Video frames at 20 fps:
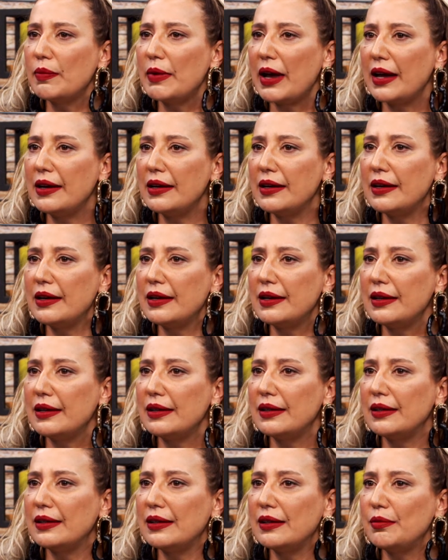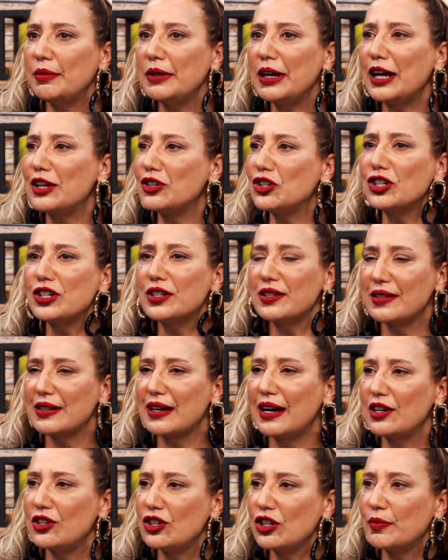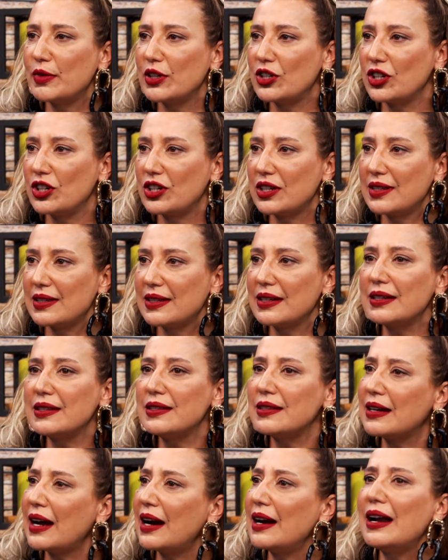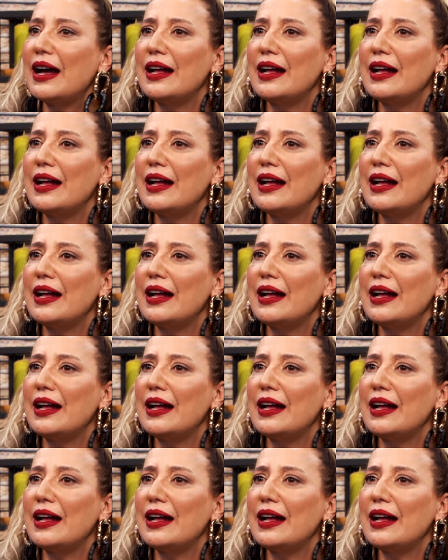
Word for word: ben e, birazcık ısrarcıyım açıkçası. Israrla